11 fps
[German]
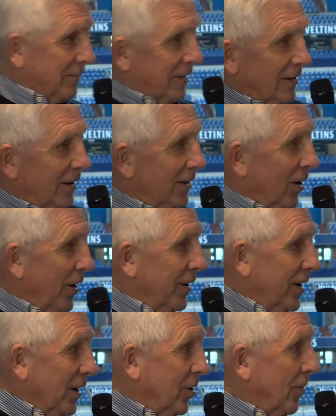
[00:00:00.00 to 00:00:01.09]
der hat ihn dahin
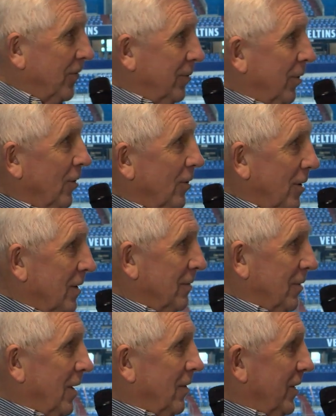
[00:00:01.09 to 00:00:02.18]
geköpft, wo,
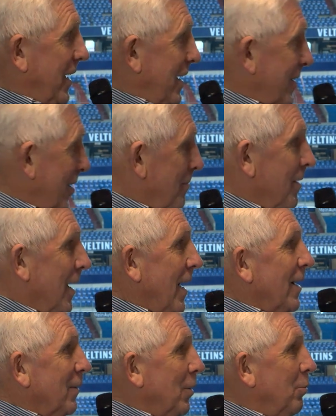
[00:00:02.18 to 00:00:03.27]
er auch herkam.
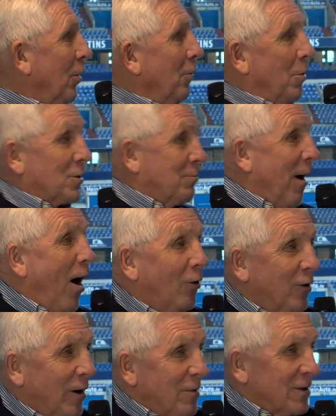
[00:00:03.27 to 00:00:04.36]
Ja, genau. Was wir
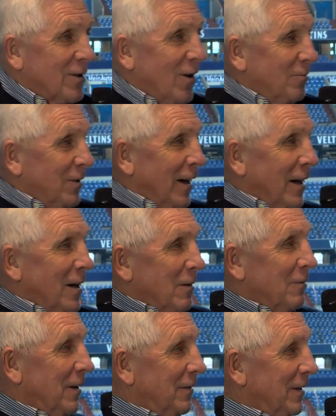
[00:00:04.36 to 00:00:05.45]
auch immer sagen,
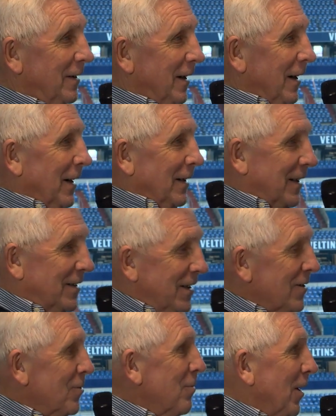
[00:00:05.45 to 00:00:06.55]
wir, das
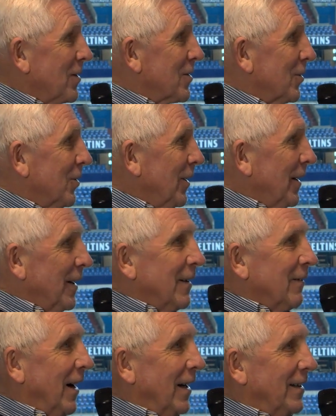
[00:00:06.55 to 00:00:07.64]
ist nun mal so,
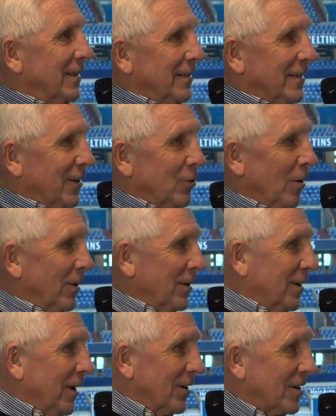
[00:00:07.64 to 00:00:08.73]
weil der
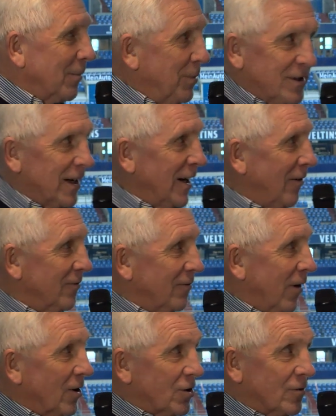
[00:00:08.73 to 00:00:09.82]
Torwart hast ein bisschen auf dem
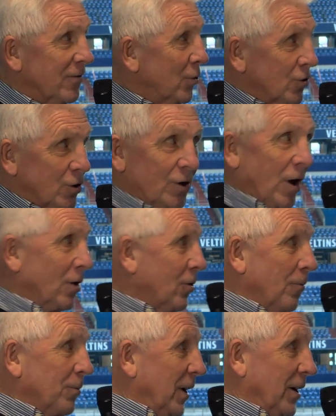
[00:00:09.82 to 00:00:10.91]
falschen Fuß und da
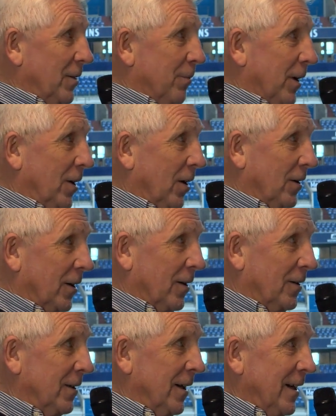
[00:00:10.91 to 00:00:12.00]
kommt er nicht mal da
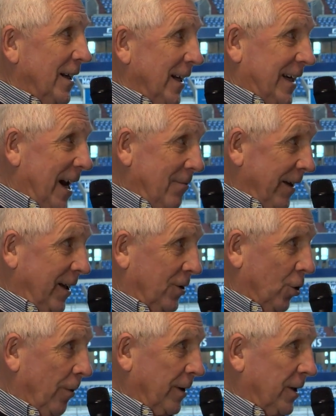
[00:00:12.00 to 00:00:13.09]
dran. Egal welcher
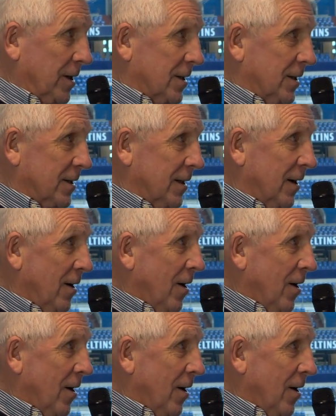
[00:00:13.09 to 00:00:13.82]
Torwart das ist.